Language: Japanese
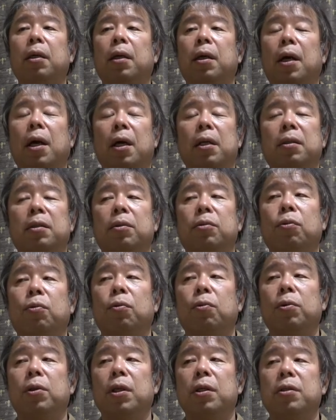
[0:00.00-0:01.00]
関
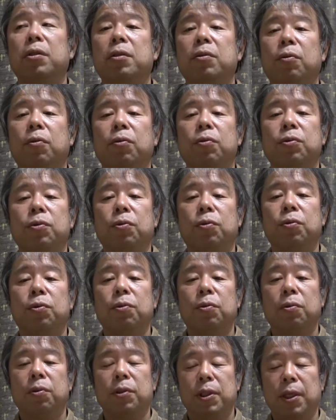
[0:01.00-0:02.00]
東鉄道常
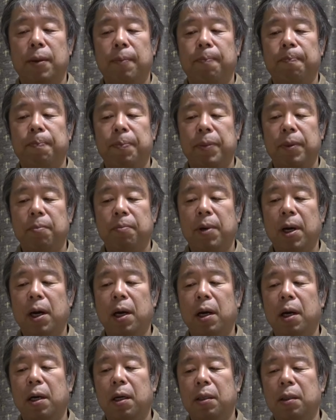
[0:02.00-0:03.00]
総線
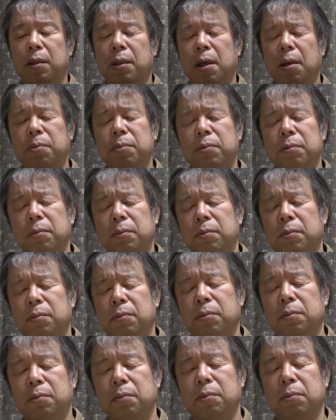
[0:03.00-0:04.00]
まあ多分
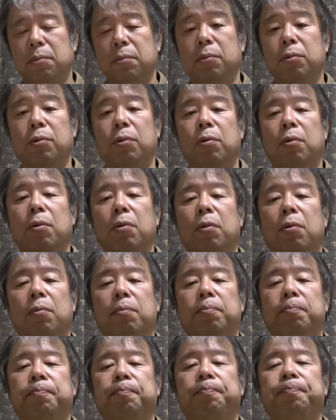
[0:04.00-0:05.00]
うんと
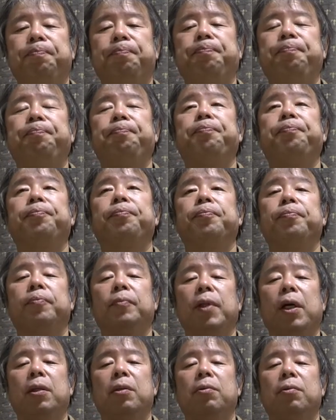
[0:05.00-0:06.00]

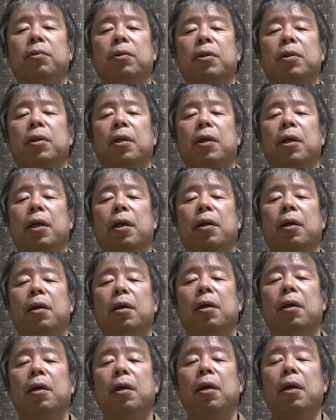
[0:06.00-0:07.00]
何て言うんですかね、
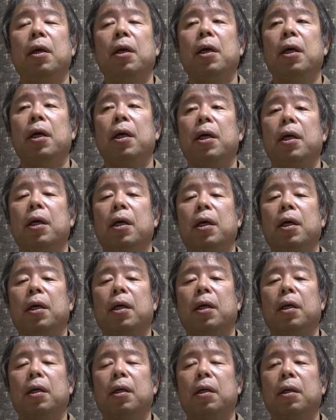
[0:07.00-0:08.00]

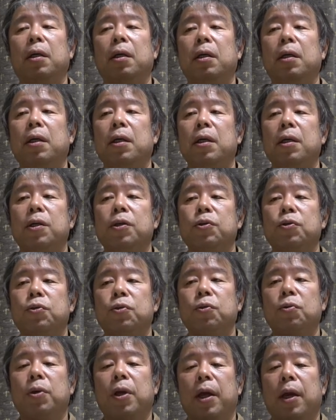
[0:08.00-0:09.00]
えー、
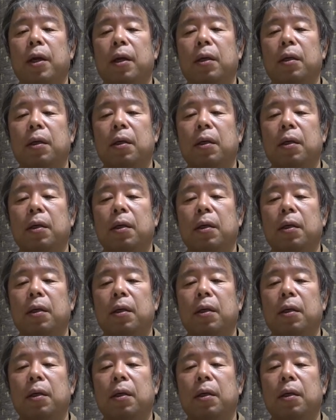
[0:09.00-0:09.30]
首都圏